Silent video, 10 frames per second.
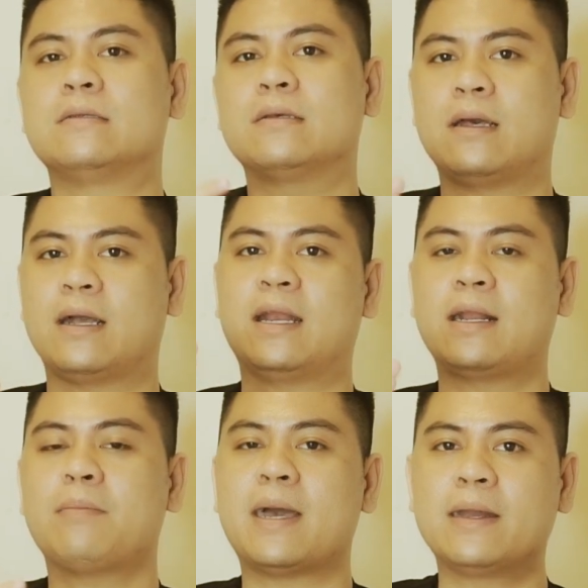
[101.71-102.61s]
à, gắn
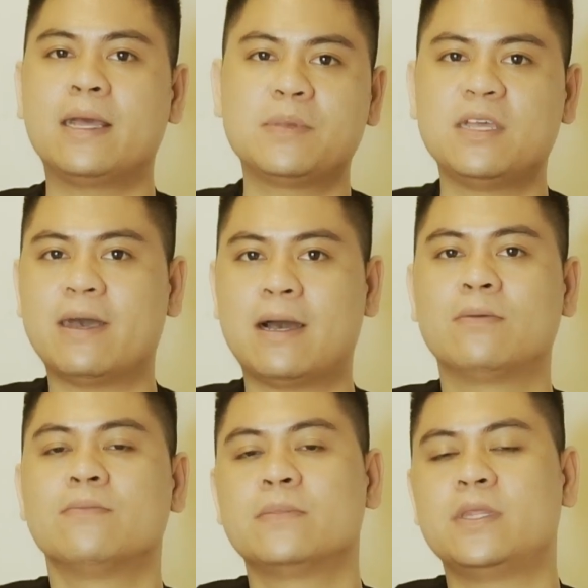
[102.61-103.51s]
cái mã NFT vào
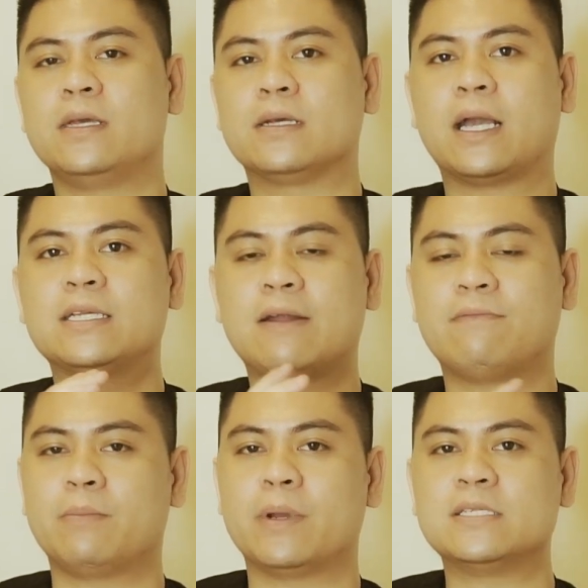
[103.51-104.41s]
thì cái sản
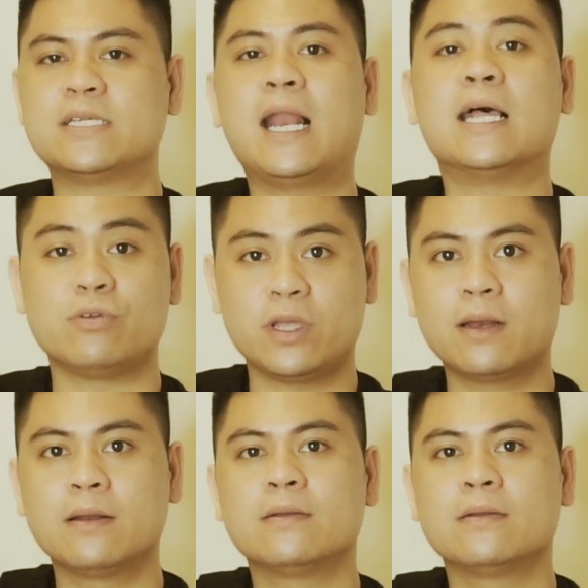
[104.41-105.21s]
phẩm đấy sẽ là duy nhất